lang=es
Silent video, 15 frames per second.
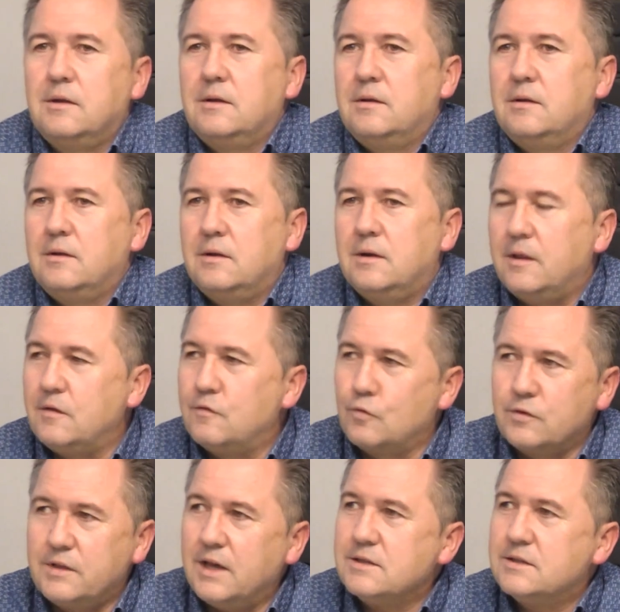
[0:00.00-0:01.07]
eh, lo
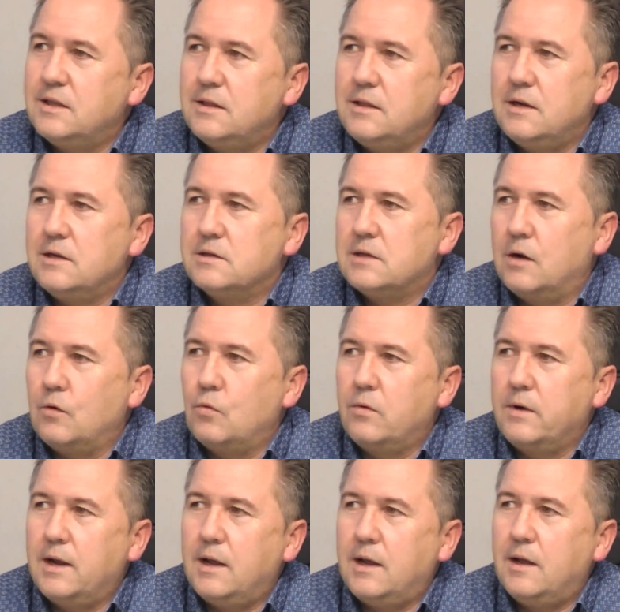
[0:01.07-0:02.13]
disfrutaste, tienes
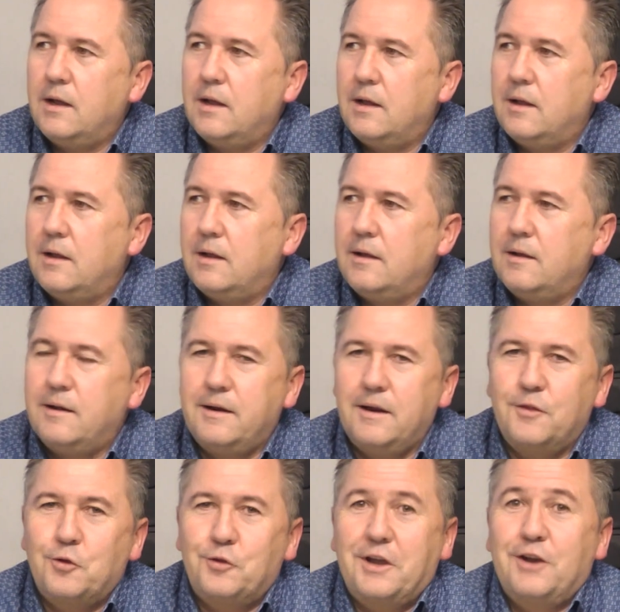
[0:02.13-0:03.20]
alguna
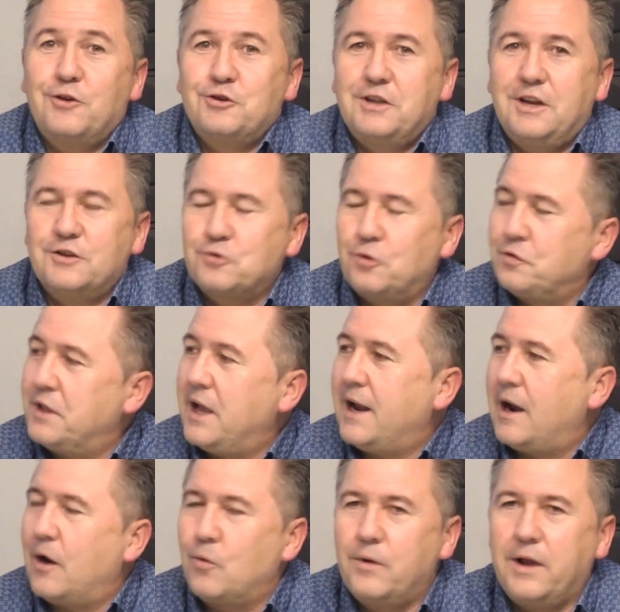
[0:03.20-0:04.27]
anécdota que nos quieras contar,
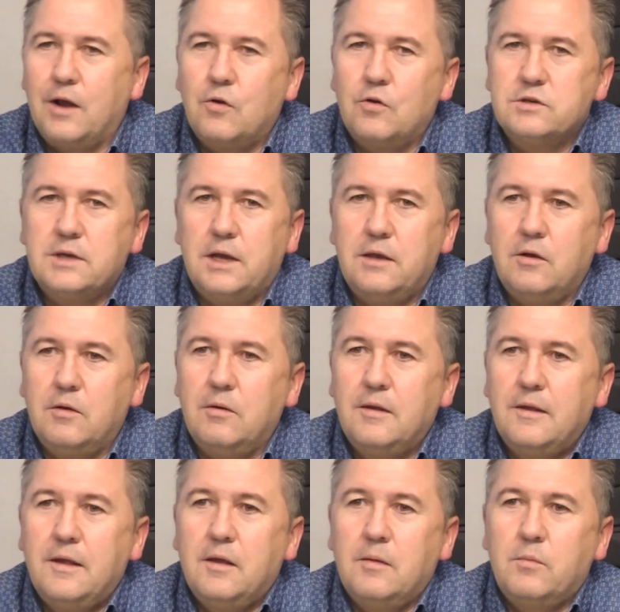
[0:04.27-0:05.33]
alguna cosa. Yo
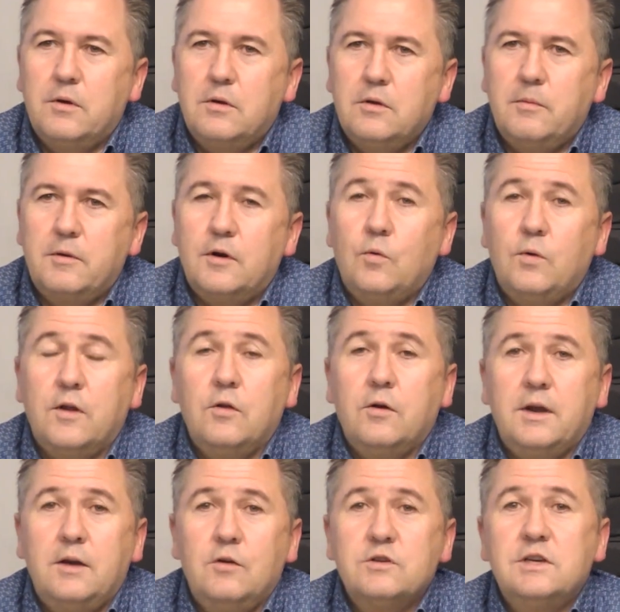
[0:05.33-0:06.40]
bueno, yo me recuerdo
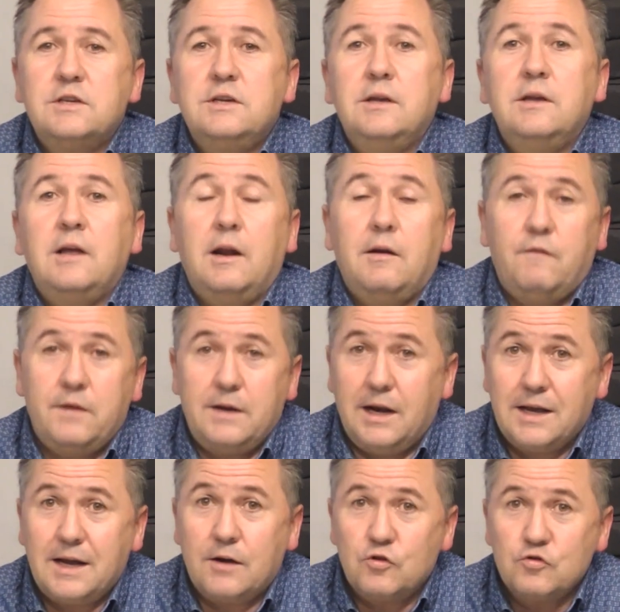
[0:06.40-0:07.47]
que no sé si al
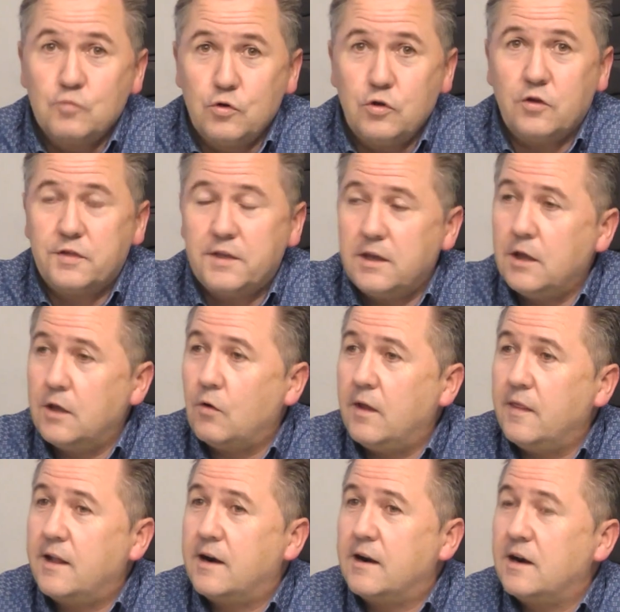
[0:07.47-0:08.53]
final Carlos Muñoz te llegó a
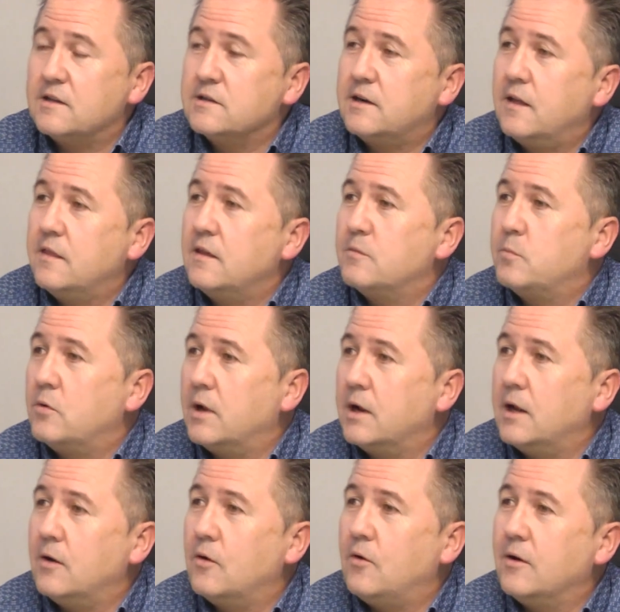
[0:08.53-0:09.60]
dar las gracias por
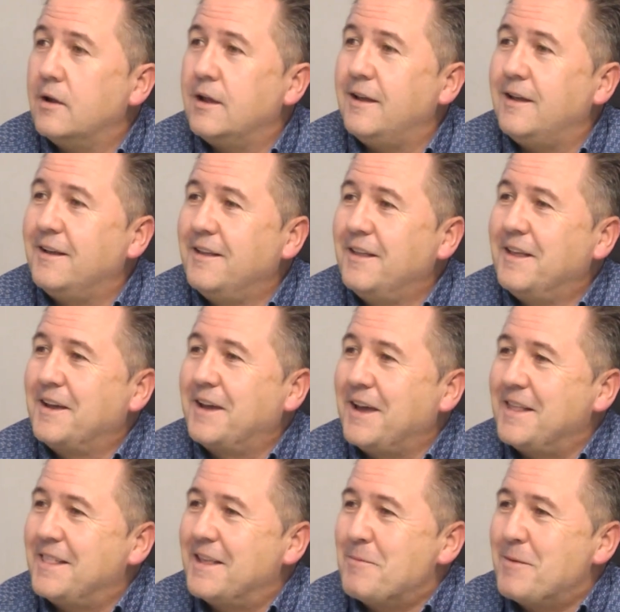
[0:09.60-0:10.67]
aquel gol que,
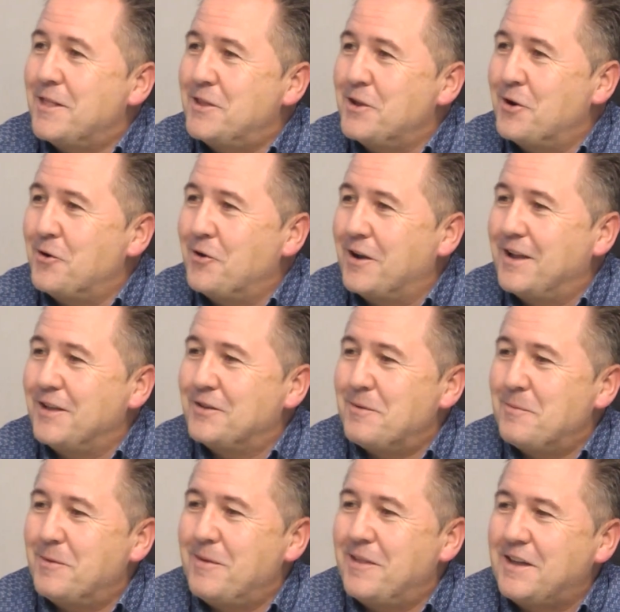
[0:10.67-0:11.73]
que te metió, ¿no? Que
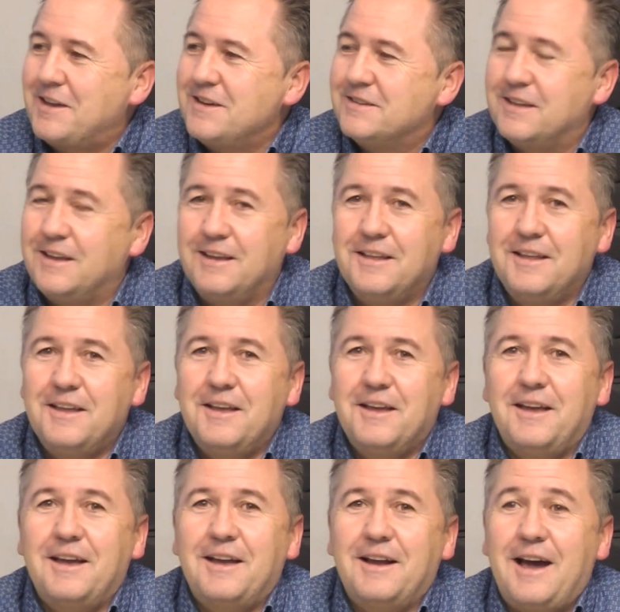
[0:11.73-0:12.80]
siempre me dijiste,
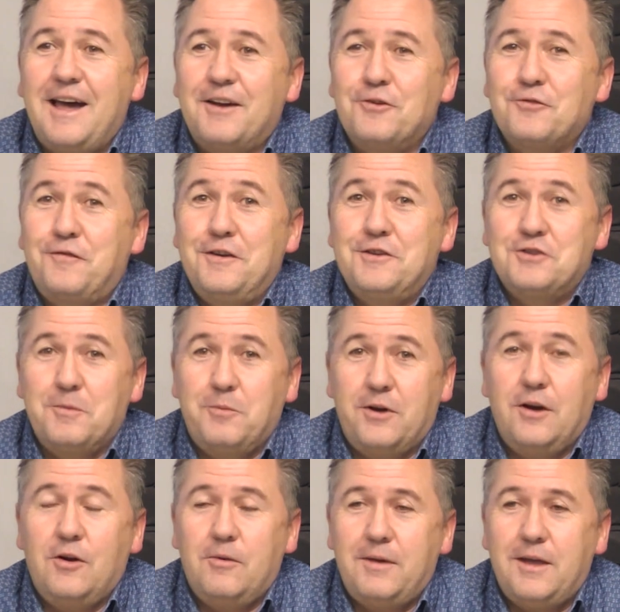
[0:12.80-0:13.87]
eh, Carlos fichó por
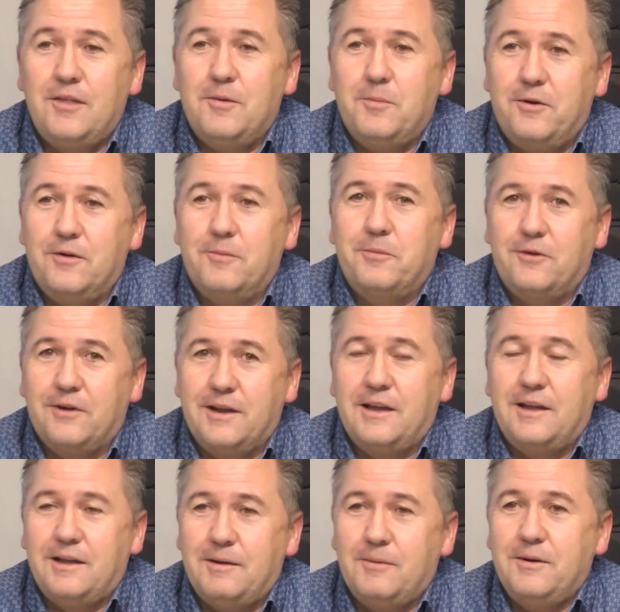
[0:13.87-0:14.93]
el Oviedo por,
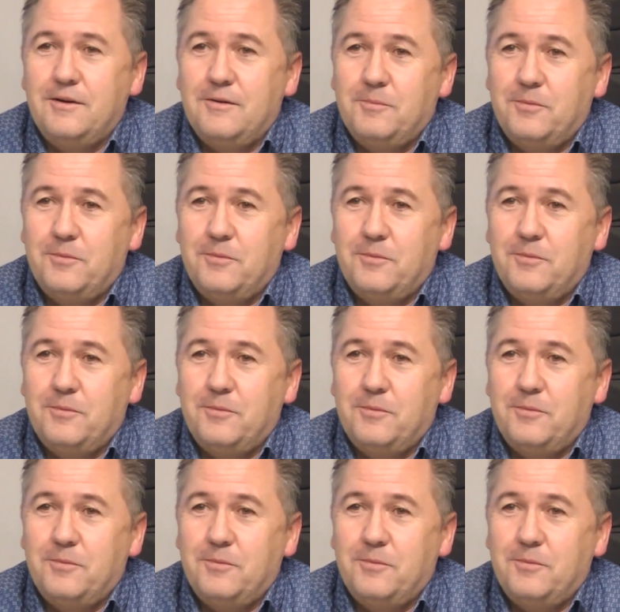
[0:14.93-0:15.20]
porque, bueno,